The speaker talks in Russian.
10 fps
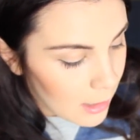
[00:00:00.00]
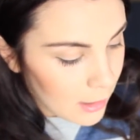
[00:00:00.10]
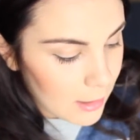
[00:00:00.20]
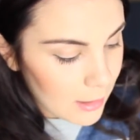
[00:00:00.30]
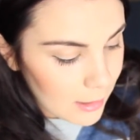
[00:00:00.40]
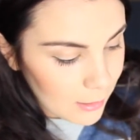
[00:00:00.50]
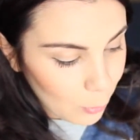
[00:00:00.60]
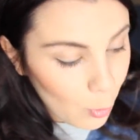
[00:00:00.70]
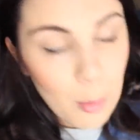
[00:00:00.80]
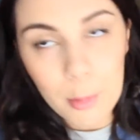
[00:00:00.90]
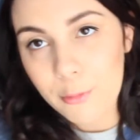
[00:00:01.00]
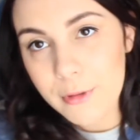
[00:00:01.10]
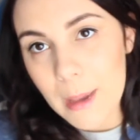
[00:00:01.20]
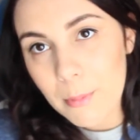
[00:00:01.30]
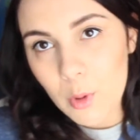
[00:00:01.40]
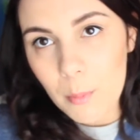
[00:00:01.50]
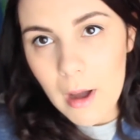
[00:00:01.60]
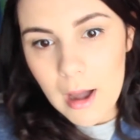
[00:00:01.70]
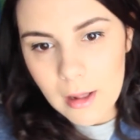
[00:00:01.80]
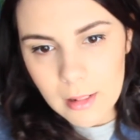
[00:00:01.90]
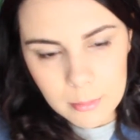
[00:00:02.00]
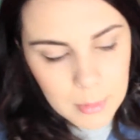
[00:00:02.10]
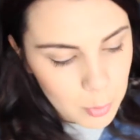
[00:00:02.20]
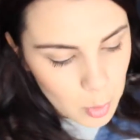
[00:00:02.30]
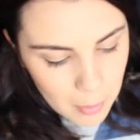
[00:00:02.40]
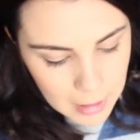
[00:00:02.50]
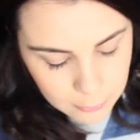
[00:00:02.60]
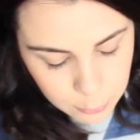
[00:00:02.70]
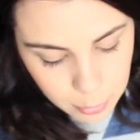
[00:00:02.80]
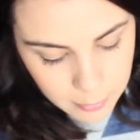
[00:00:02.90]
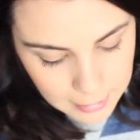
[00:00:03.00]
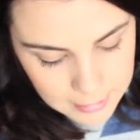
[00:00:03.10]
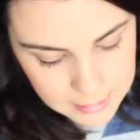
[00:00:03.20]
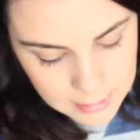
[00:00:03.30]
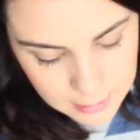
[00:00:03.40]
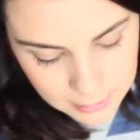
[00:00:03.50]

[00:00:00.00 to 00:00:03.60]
А, обувь я покупала, мы покупали в двух магазинах.